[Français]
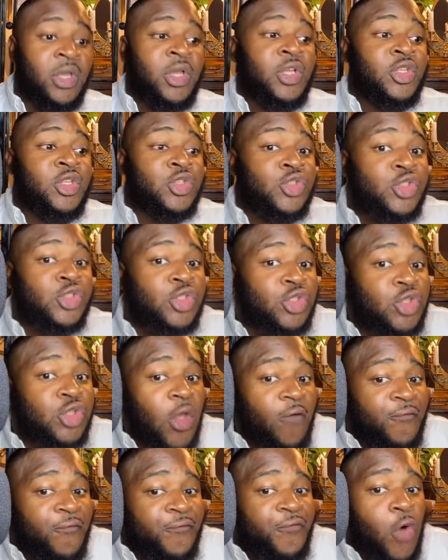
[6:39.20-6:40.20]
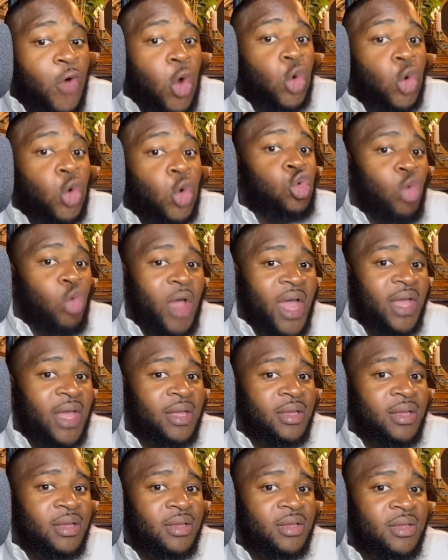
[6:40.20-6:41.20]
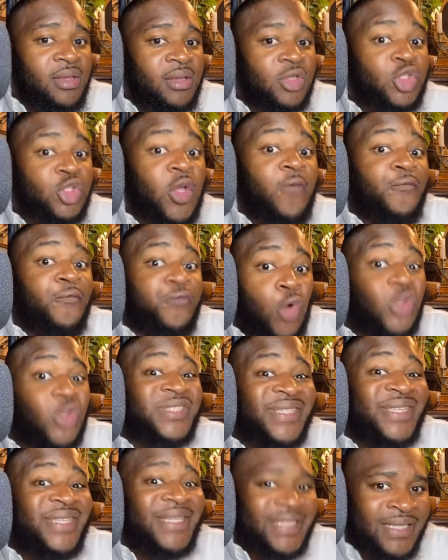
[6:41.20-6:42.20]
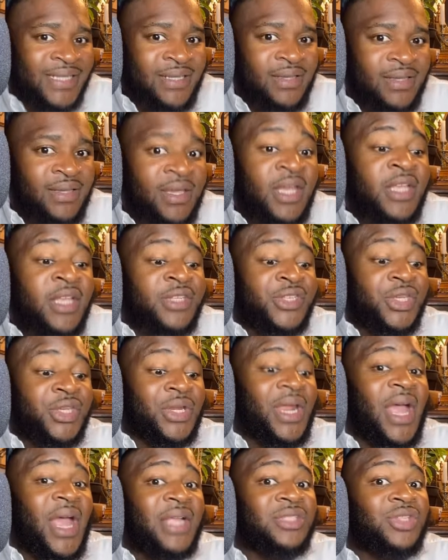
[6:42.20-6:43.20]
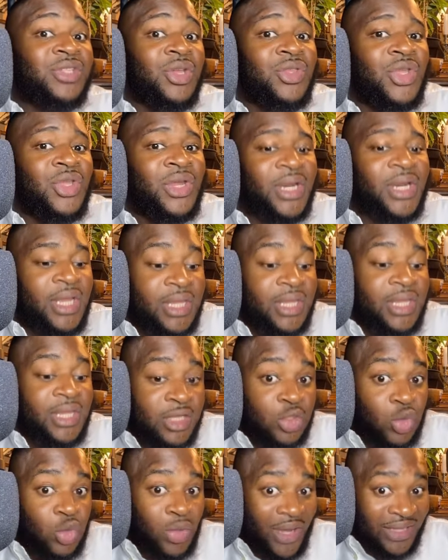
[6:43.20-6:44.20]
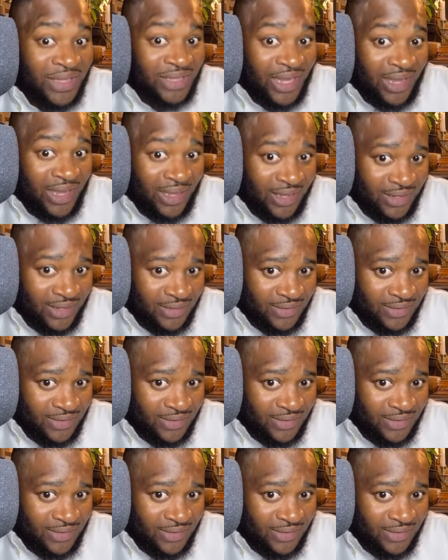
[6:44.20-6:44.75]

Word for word: ce faux roi, ce faux six, sera en train de régner sur la terre.